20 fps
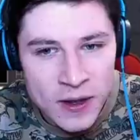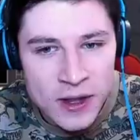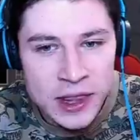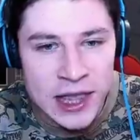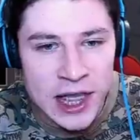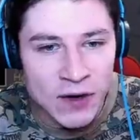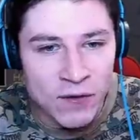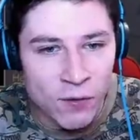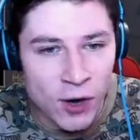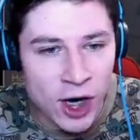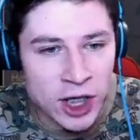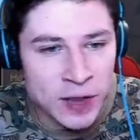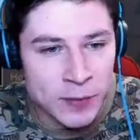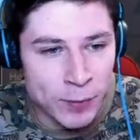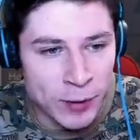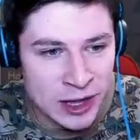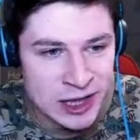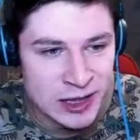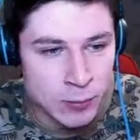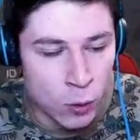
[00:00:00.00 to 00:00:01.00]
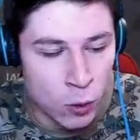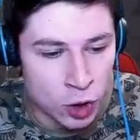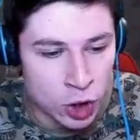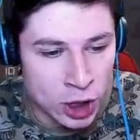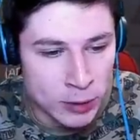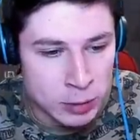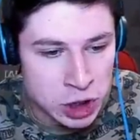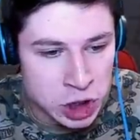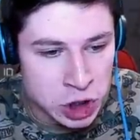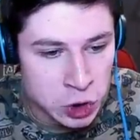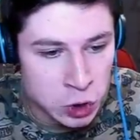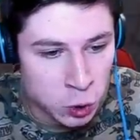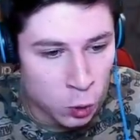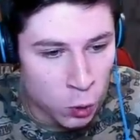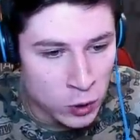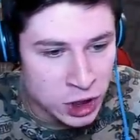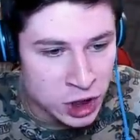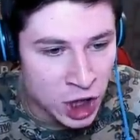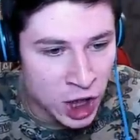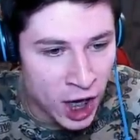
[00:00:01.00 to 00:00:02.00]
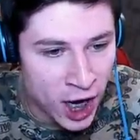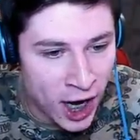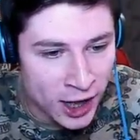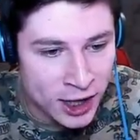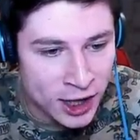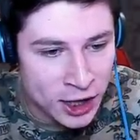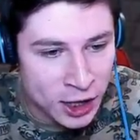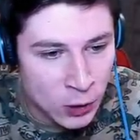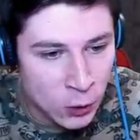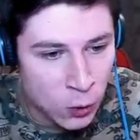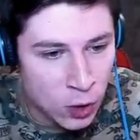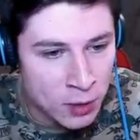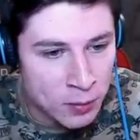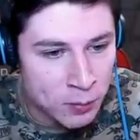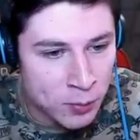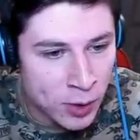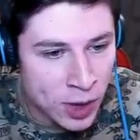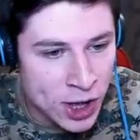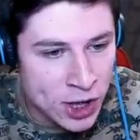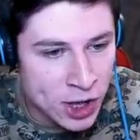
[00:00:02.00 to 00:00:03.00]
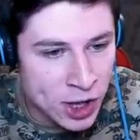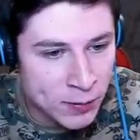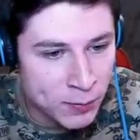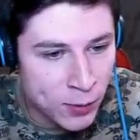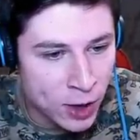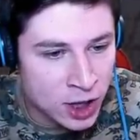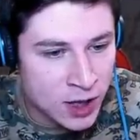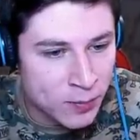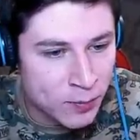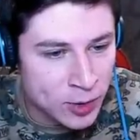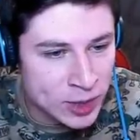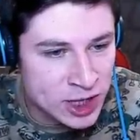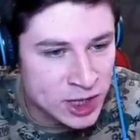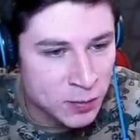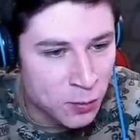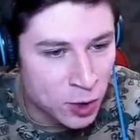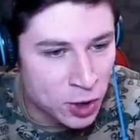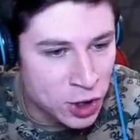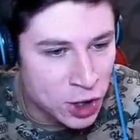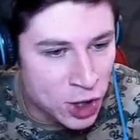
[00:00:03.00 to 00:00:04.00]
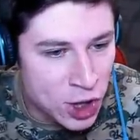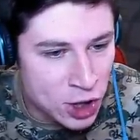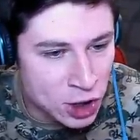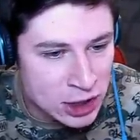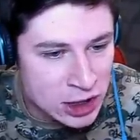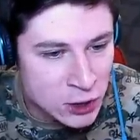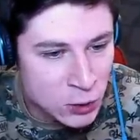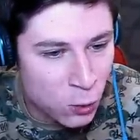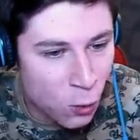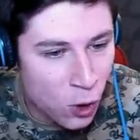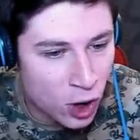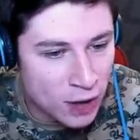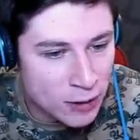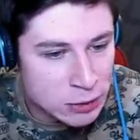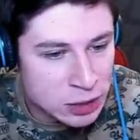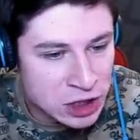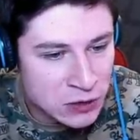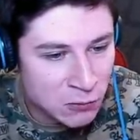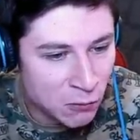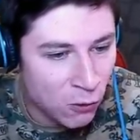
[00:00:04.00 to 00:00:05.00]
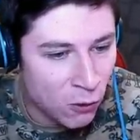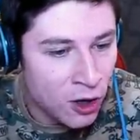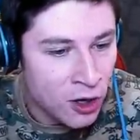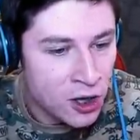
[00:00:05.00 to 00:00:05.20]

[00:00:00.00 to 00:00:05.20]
Давайте посмотрим, что же это такое. Блин, ребятки, посмотрите, сколько всего.